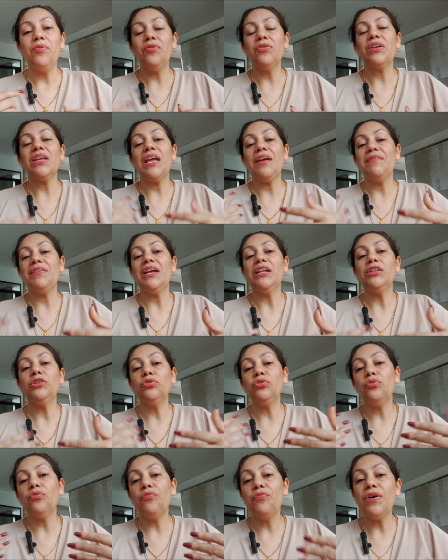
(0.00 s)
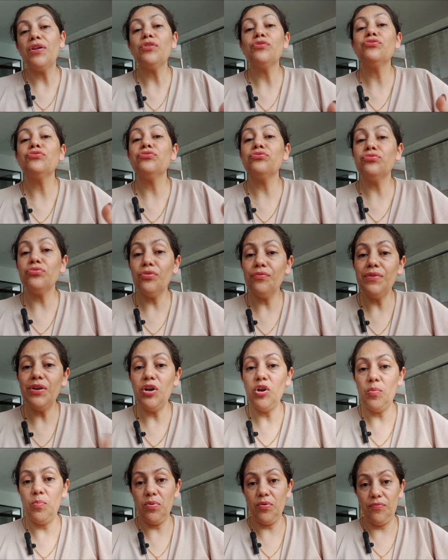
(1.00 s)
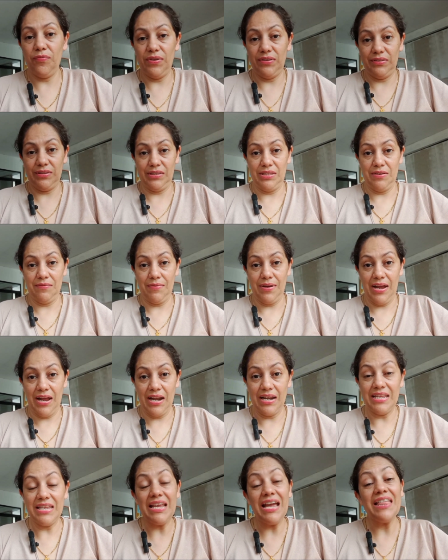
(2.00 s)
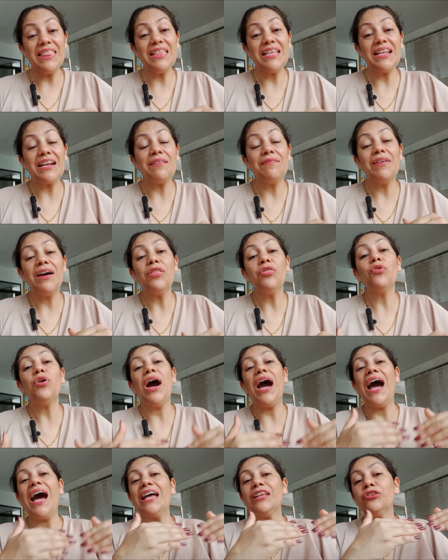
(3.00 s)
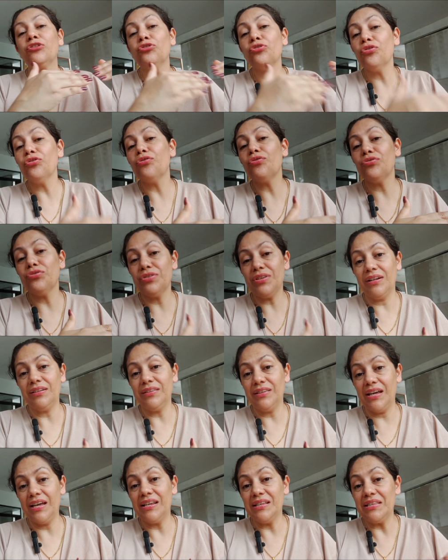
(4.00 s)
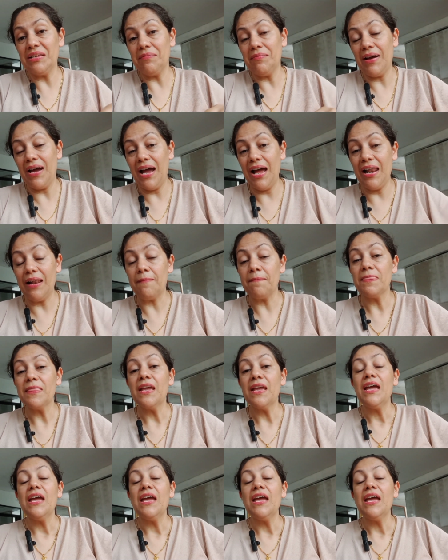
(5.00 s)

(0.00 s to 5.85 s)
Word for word: porque había triunfado sobre los profetas de Baal y ha derribado a todos los altares de Baal.